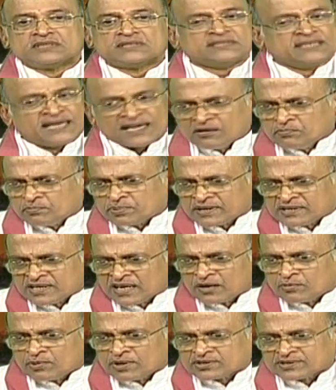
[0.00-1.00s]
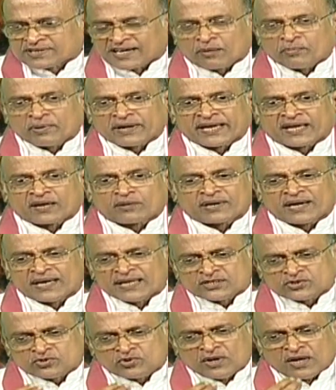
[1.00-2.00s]
జ్ఞానం ప్రధానం అన్నది కర్మహీనం
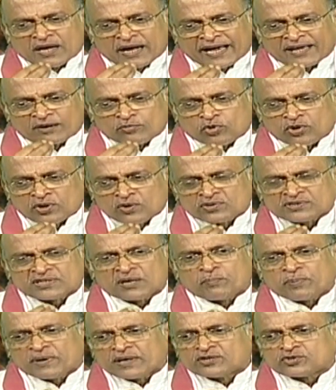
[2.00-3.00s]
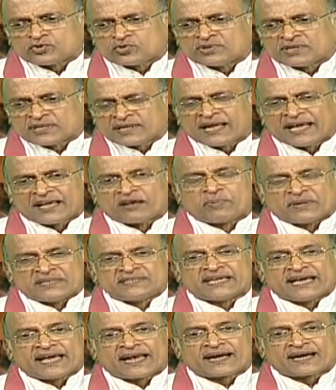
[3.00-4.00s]
కనీసం ఆయన భోజనం సంపాదించుకుంది కానీ ఆయన పని
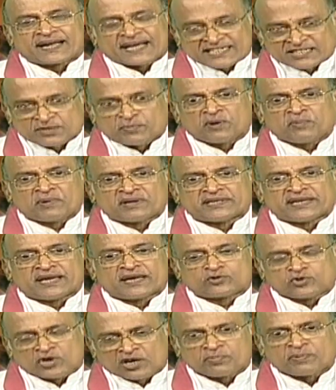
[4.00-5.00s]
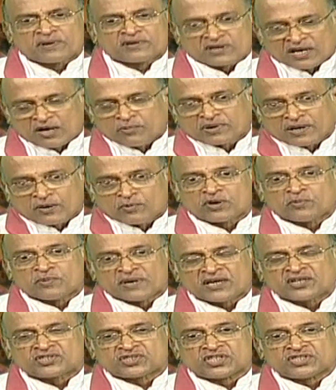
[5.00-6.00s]
చేయాలి అక్కడ కష్టపడి పని చేయాలి తోట పని రామ రమణ
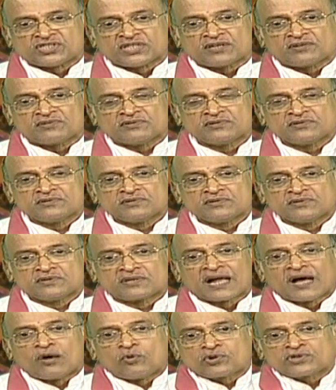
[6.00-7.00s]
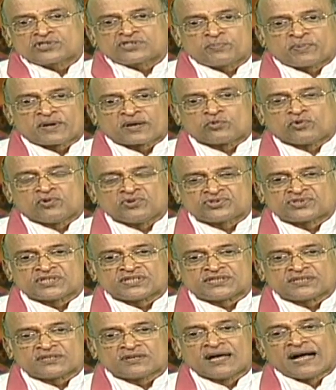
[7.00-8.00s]
మహర్షి చేశాడు రామకృష్ణ పరమహర్షి
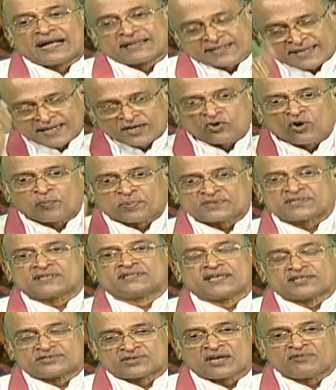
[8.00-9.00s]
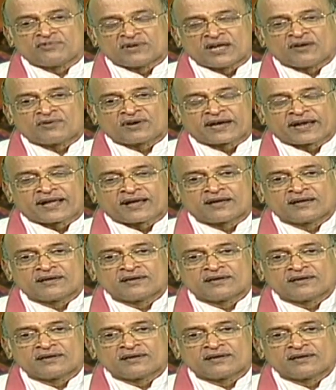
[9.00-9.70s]
చేశాడు అంతకంటే గొప్ప వీళ్ళు ఎవరైనా